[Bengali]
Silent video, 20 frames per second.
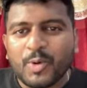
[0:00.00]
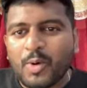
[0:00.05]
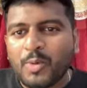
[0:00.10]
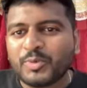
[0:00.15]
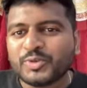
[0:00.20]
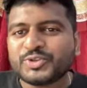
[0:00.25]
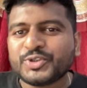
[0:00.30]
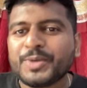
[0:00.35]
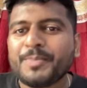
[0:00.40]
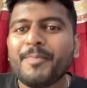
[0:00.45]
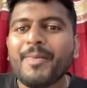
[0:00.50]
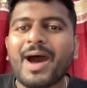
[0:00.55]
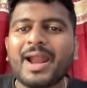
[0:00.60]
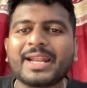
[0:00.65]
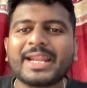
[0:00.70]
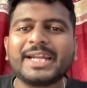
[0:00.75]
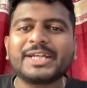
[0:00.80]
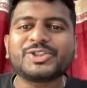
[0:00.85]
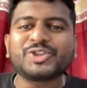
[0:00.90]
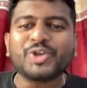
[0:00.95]
অবশ্যই
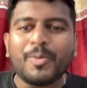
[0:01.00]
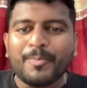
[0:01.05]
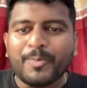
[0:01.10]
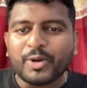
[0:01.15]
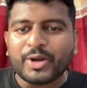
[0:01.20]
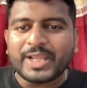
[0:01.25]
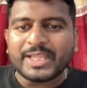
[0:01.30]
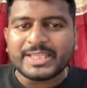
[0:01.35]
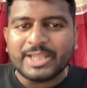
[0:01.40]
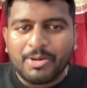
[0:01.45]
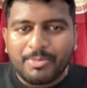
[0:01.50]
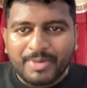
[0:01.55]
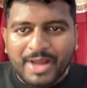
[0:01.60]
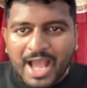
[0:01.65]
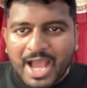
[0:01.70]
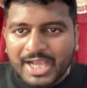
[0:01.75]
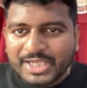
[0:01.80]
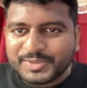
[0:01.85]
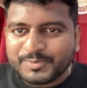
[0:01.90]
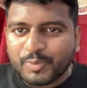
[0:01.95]
মার্কেট সম্পর্কে তা আমরা
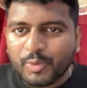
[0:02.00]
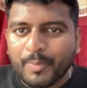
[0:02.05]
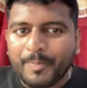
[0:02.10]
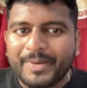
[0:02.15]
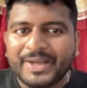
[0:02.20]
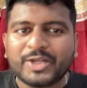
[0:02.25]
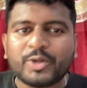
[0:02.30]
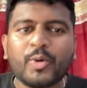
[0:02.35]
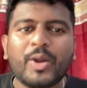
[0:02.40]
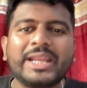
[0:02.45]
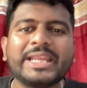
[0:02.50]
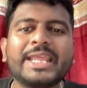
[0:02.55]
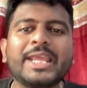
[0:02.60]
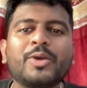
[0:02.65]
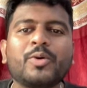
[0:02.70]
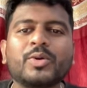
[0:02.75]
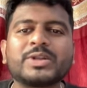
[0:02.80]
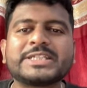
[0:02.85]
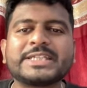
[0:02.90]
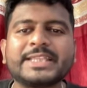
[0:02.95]
আসবো বিটকয়েন কী
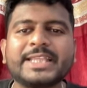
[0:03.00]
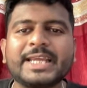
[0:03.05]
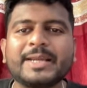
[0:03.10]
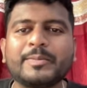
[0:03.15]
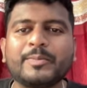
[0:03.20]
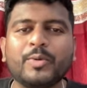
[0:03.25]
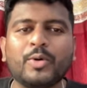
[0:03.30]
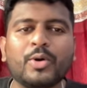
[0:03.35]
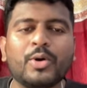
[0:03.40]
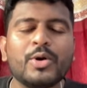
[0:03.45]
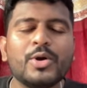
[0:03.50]
করছে দেখব